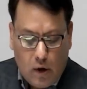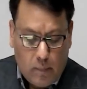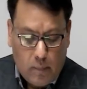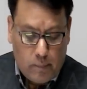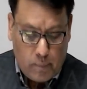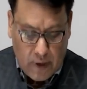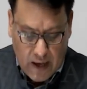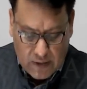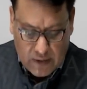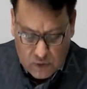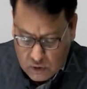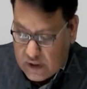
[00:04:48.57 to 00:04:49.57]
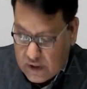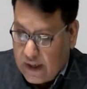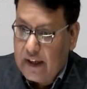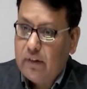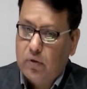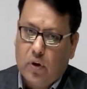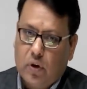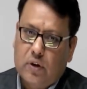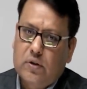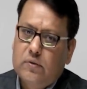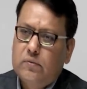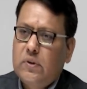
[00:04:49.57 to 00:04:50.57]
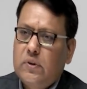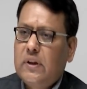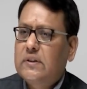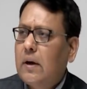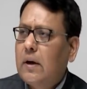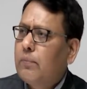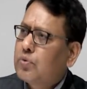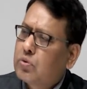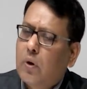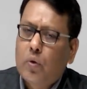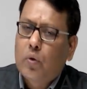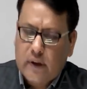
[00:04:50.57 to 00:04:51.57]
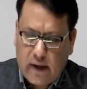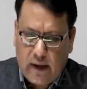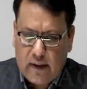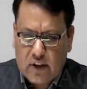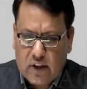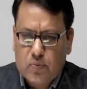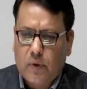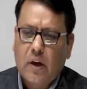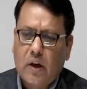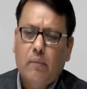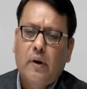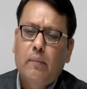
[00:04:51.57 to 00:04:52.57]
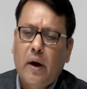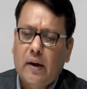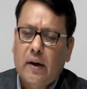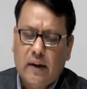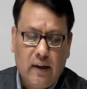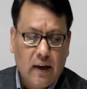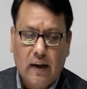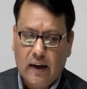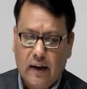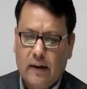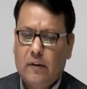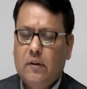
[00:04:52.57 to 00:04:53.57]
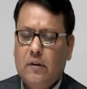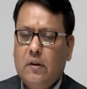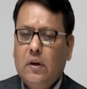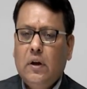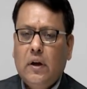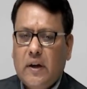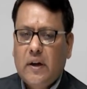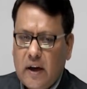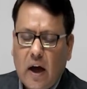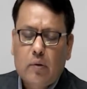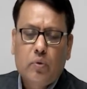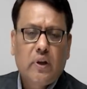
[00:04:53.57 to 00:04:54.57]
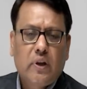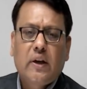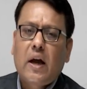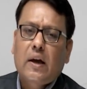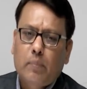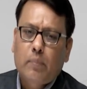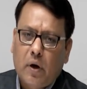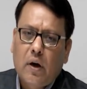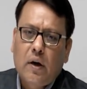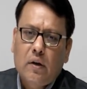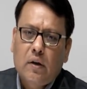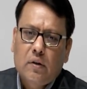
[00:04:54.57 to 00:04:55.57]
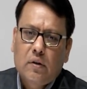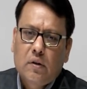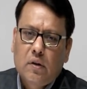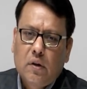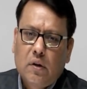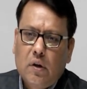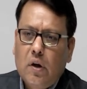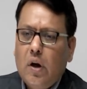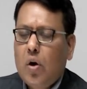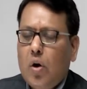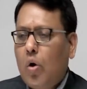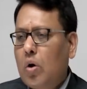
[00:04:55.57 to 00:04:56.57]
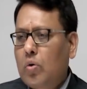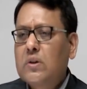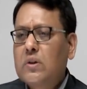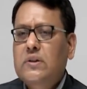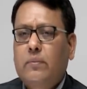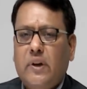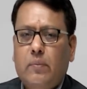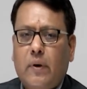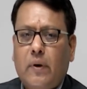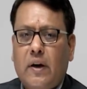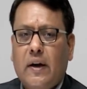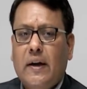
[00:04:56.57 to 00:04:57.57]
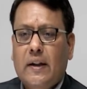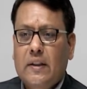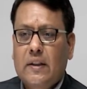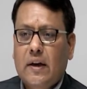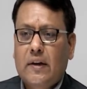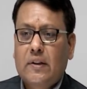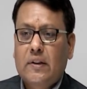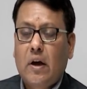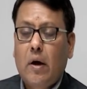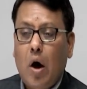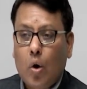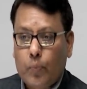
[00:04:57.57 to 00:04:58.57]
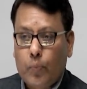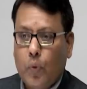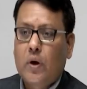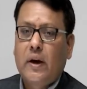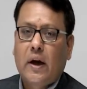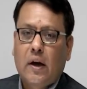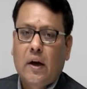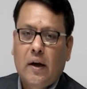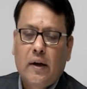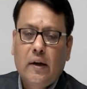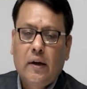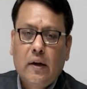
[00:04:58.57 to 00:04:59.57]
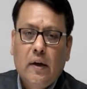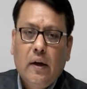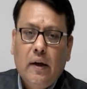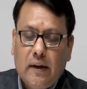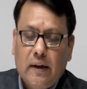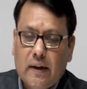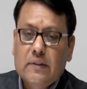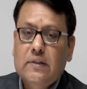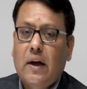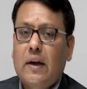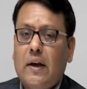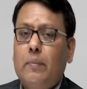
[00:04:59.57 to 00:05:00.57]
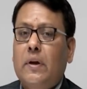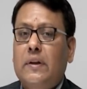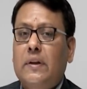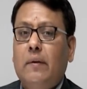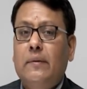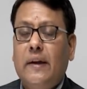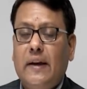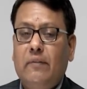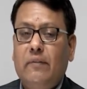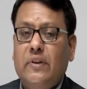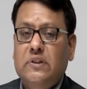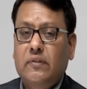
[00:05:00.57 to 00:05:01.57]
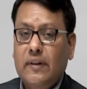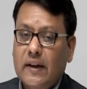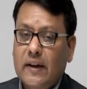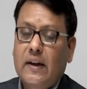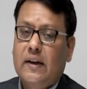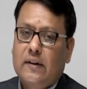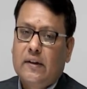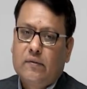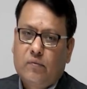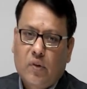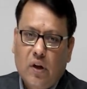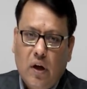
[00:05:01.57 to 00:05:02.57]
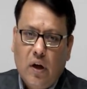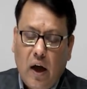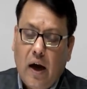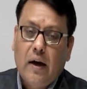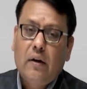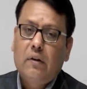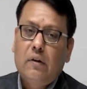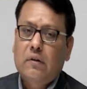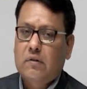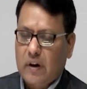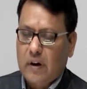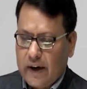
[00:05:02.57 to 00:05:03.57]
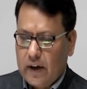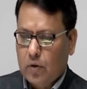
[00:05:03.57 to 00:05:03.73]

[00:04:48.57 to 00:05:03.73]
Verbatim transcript: प्लान योर डेली वर्क कि साहब सुबह उठ के 10-15 मिनट बैठ के लिख लें कि आज मुझे क्या क्या पढ़ना है कौन कौन सब्जेक्ट पढ़ने हैं कितना कितना आउटपुट निकालना है ये सारी बातें आप डेली बेसिस पे लिख लें एंड ट्राई टू